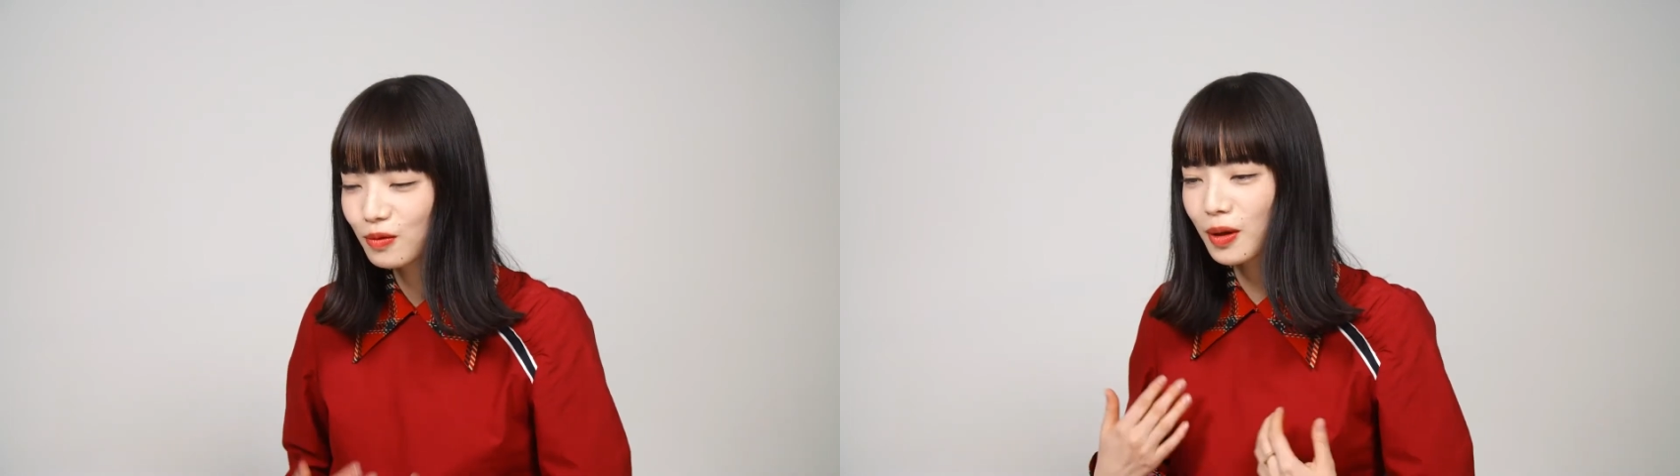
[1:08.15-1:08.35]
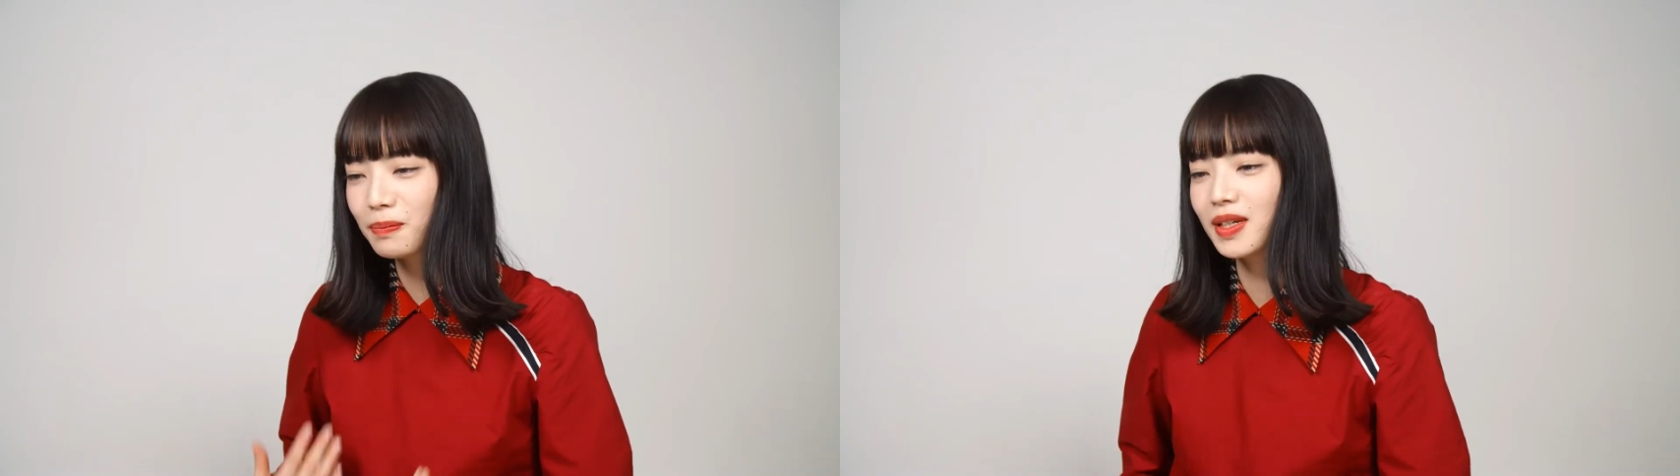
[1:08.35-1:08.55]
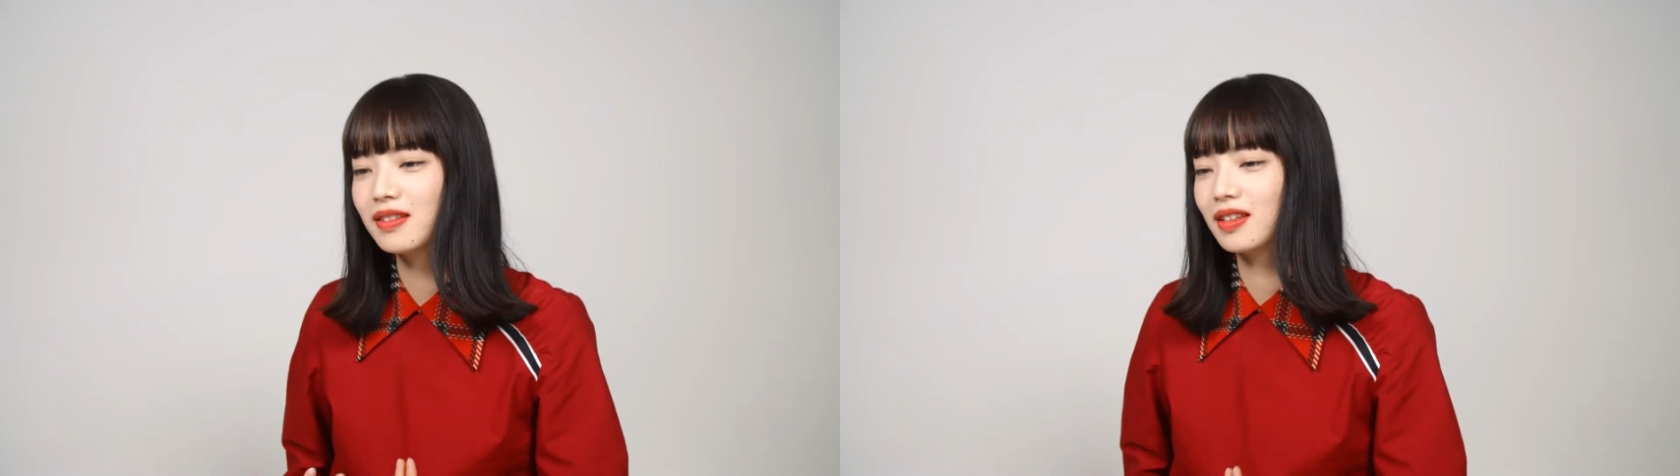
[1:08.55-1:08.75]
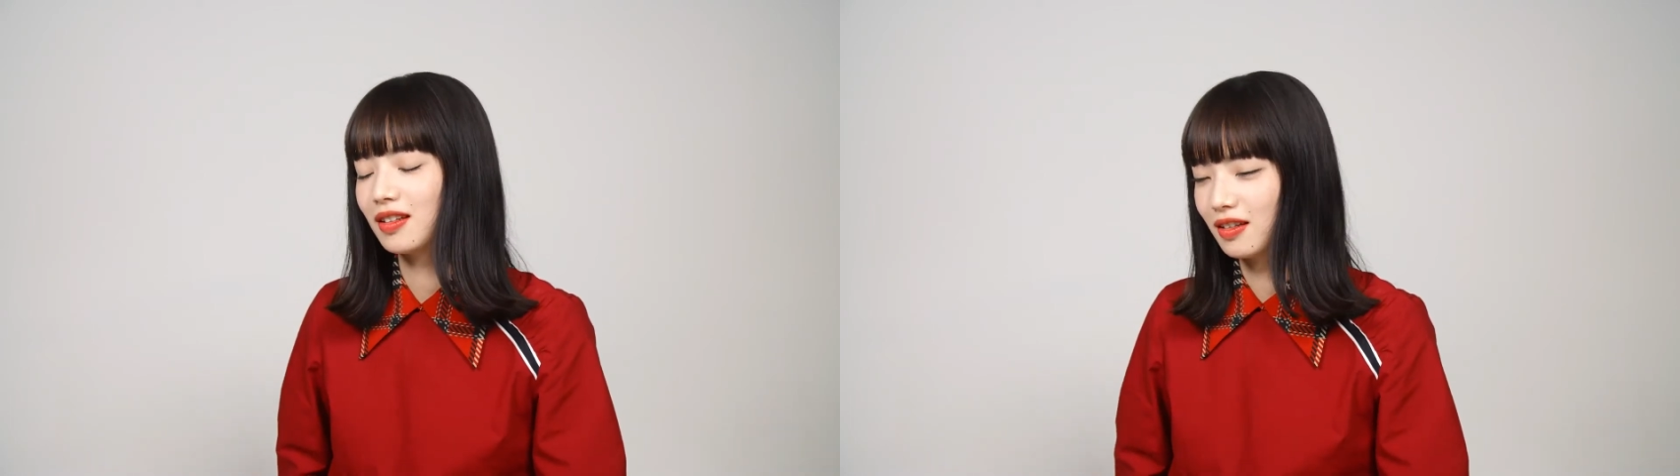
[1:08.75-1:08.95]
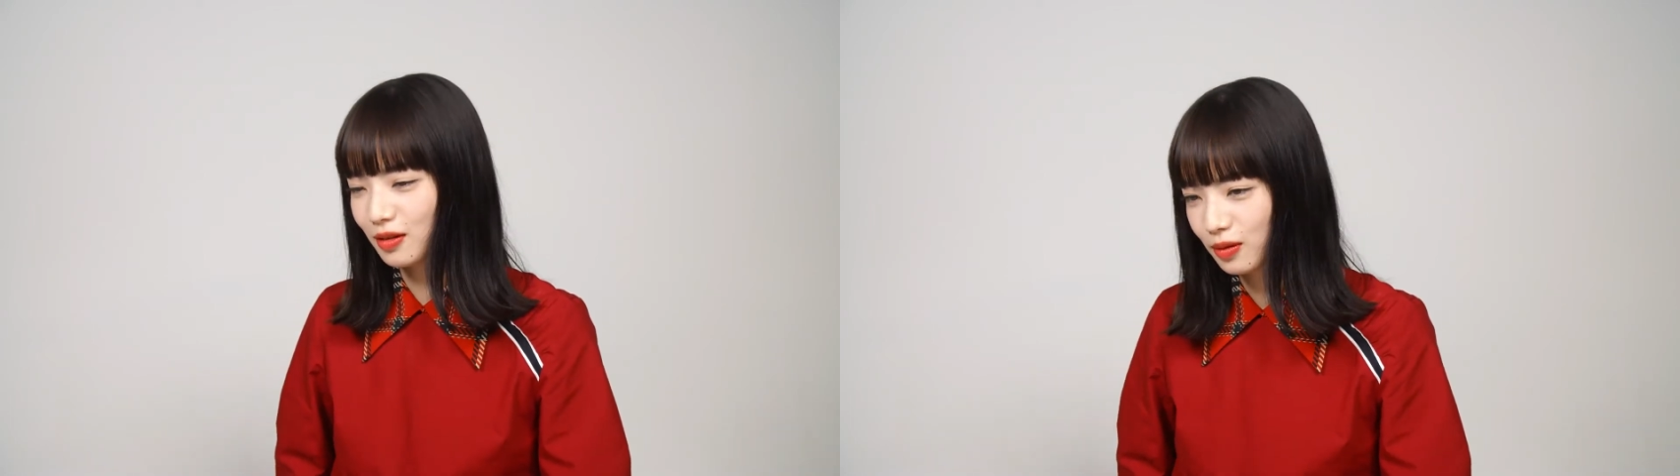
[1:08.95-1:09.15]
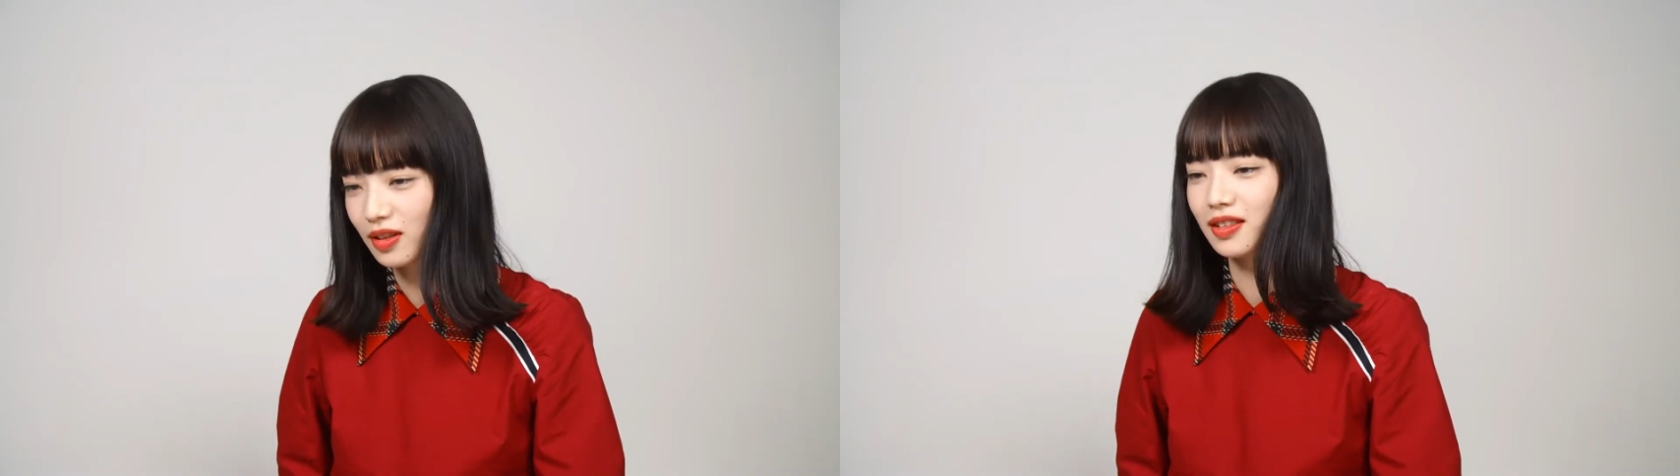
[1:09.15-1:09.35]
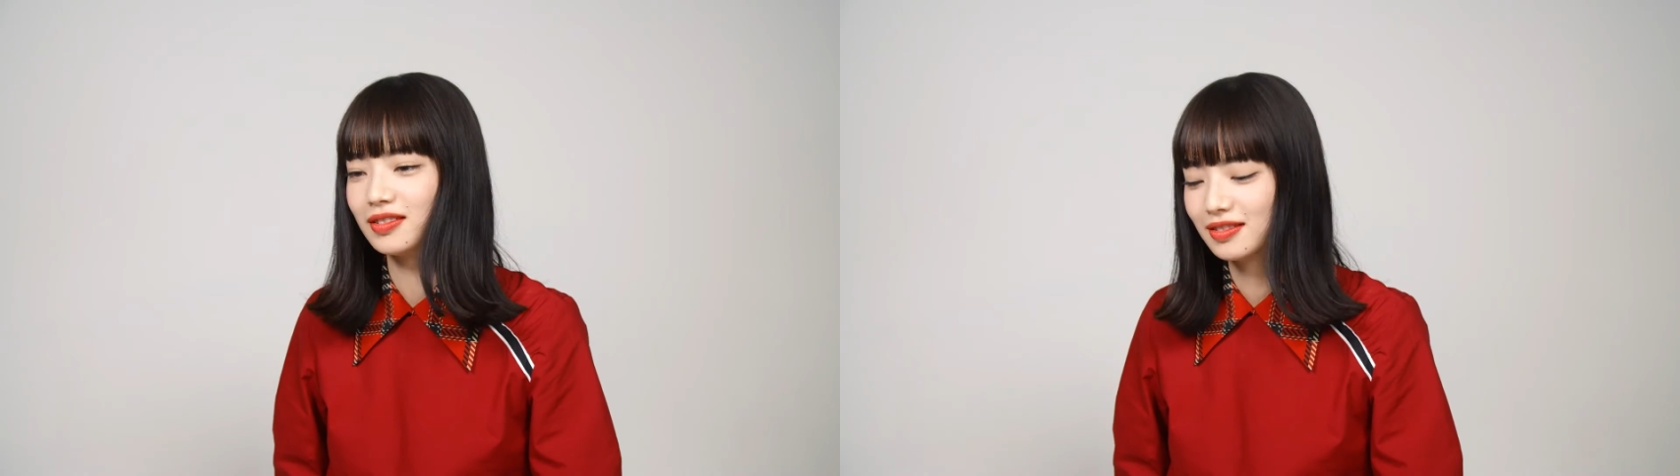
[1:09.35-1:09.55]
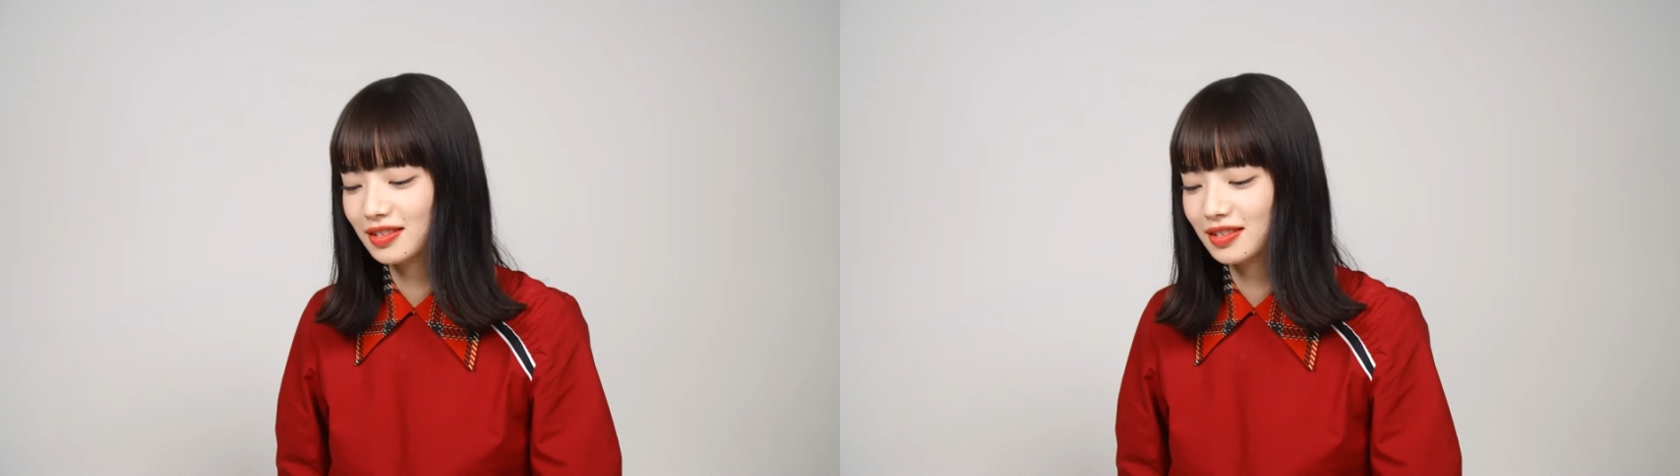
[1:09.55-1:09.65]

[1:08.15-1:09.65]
ワンピース着たりとか